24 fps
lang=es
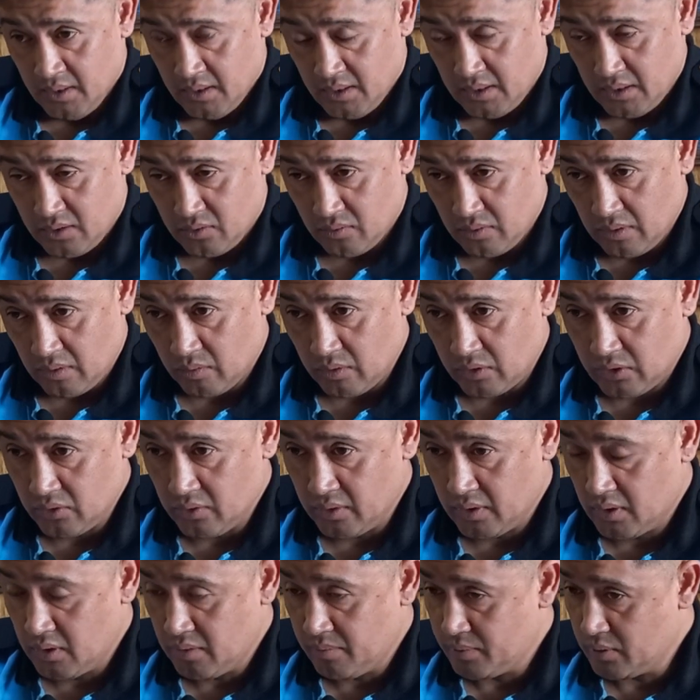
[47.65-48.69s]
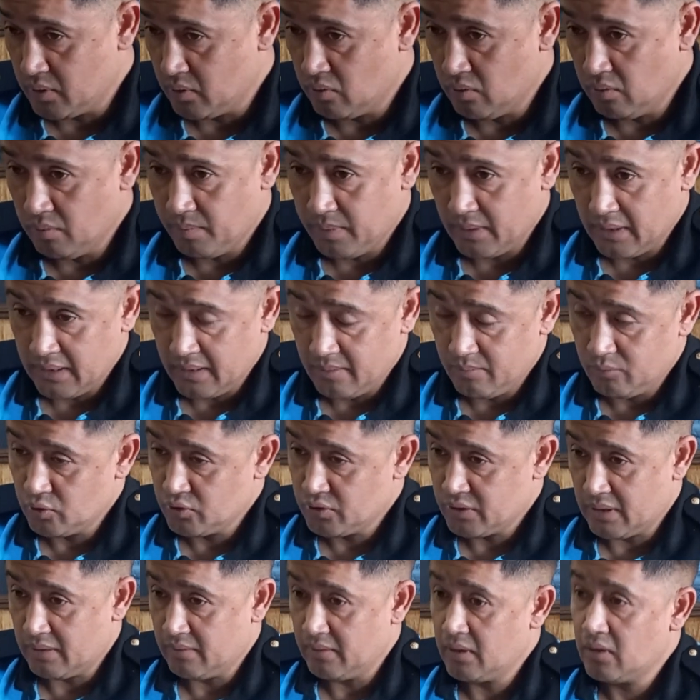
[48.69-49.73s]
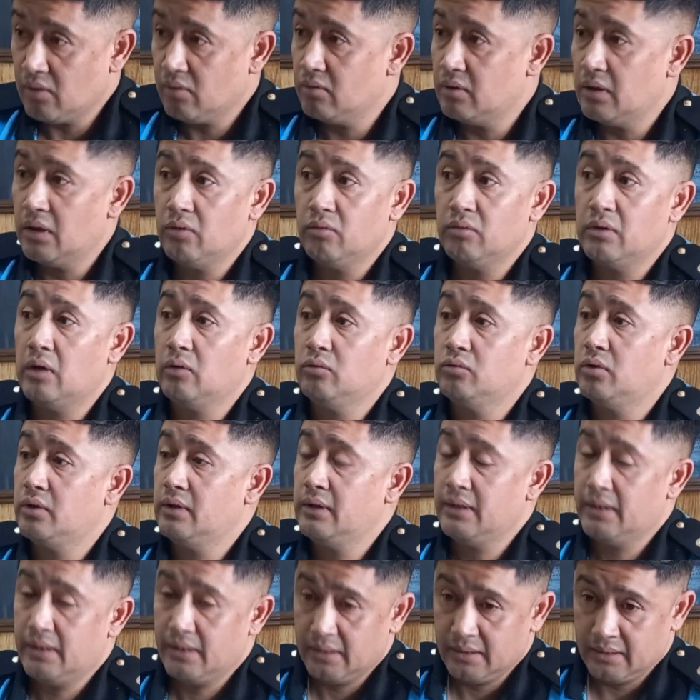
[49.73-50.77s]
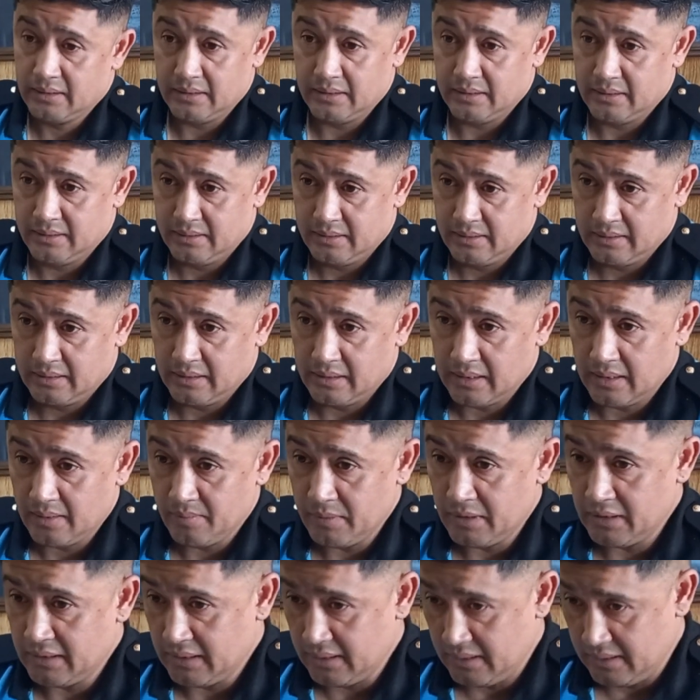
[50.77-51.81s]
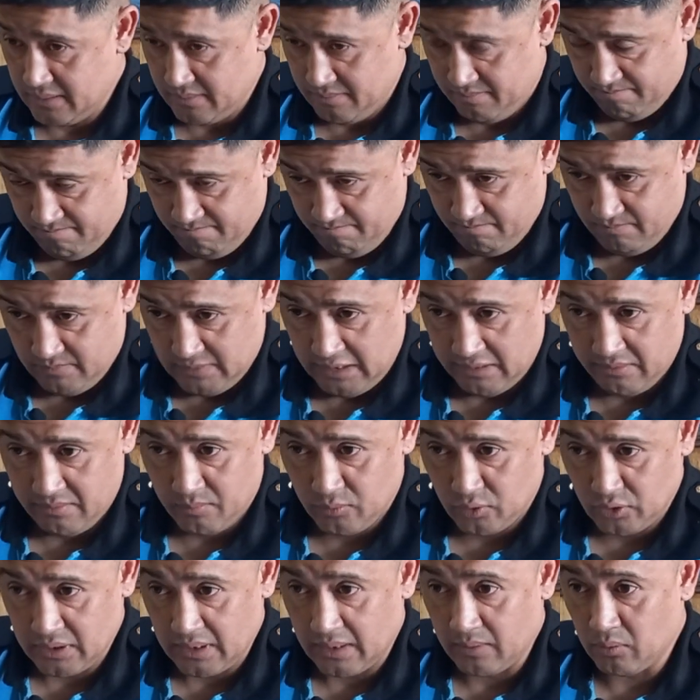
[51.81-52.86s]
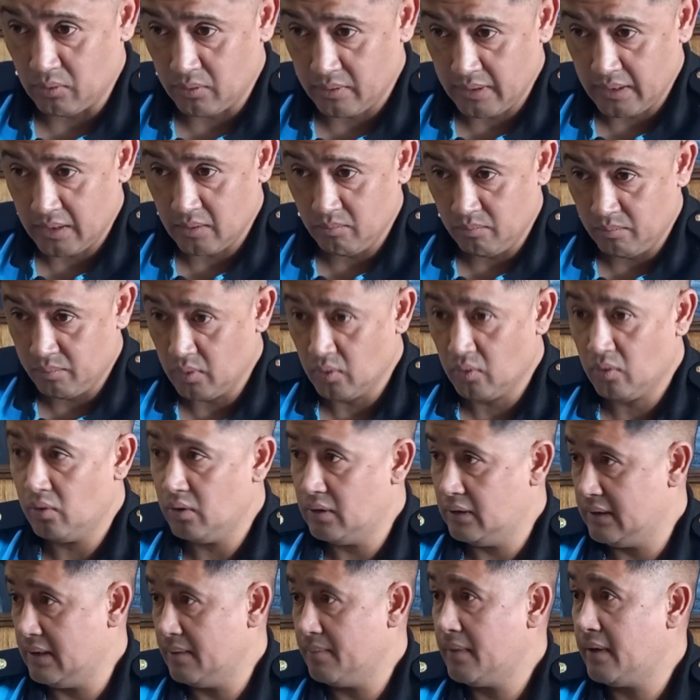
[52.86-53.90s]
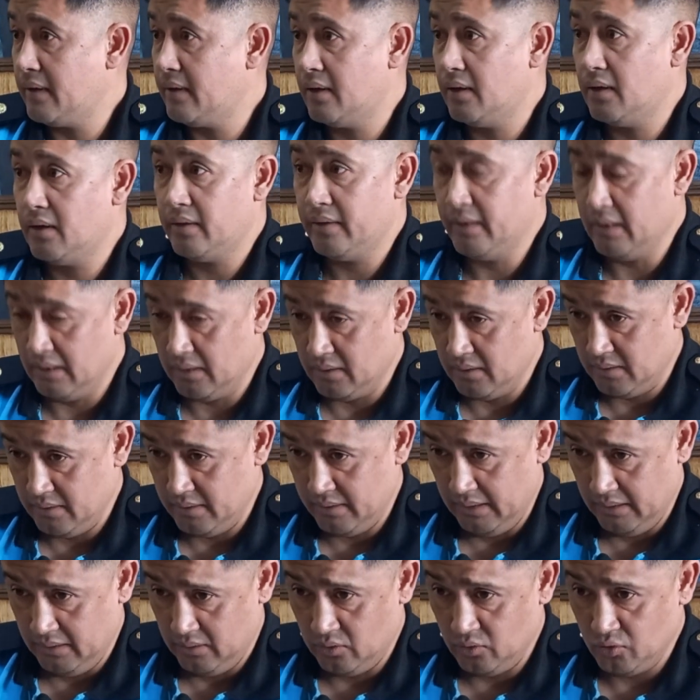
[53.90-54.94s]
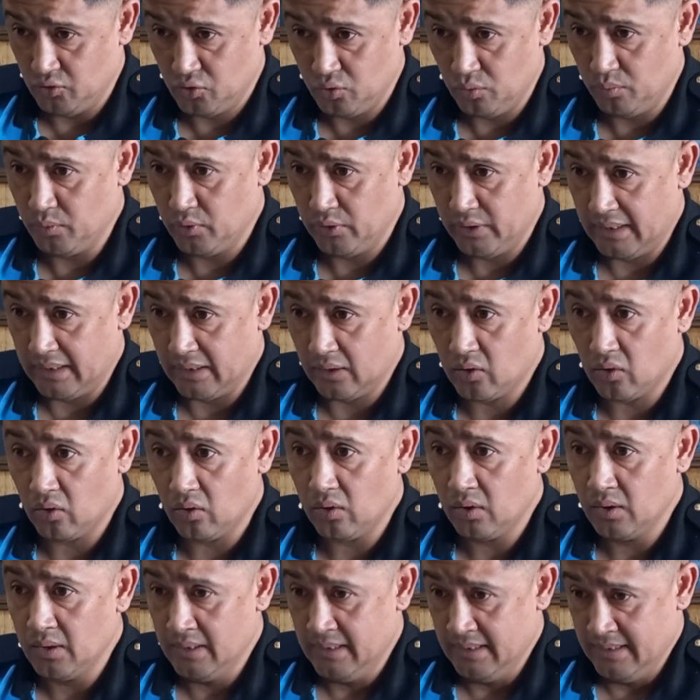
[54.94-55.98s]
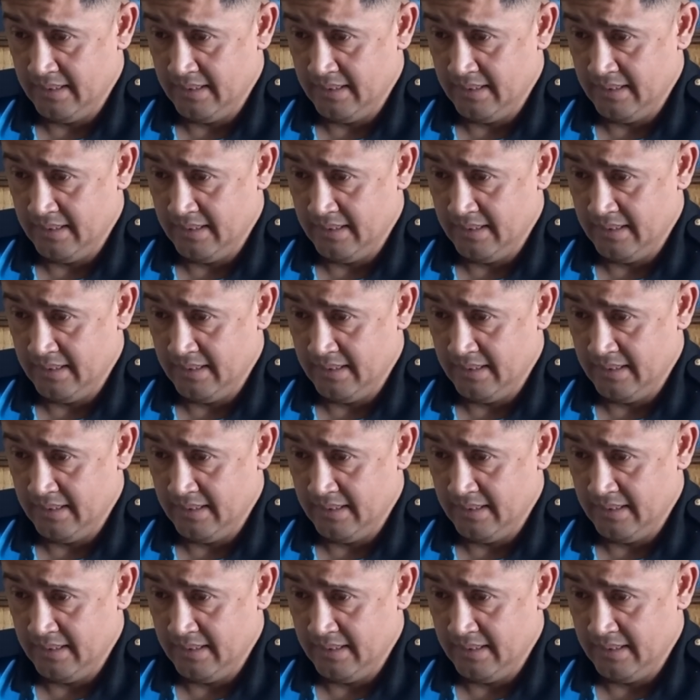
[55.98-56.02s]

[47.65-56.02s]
es una cuestión que nos preocupa. Hemos hablado con algunas autoridades que, realmente debemos abordar un poco el tema del consumo de alcohol